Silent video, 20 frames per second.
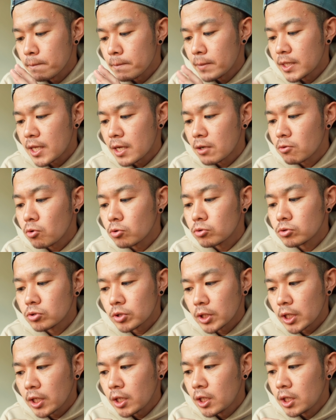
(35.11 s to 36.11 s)
南国の
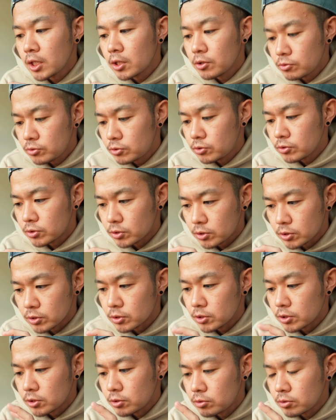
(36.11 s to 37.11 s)
ね
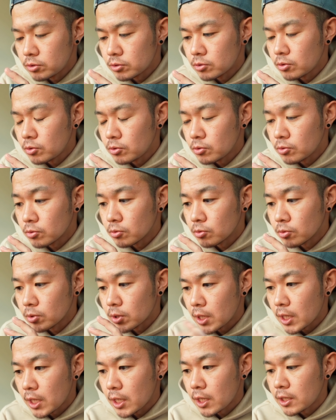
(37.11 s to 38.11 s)
フルーツということ
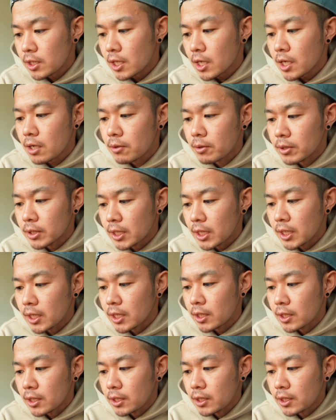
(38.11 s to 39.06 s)
で、中はね、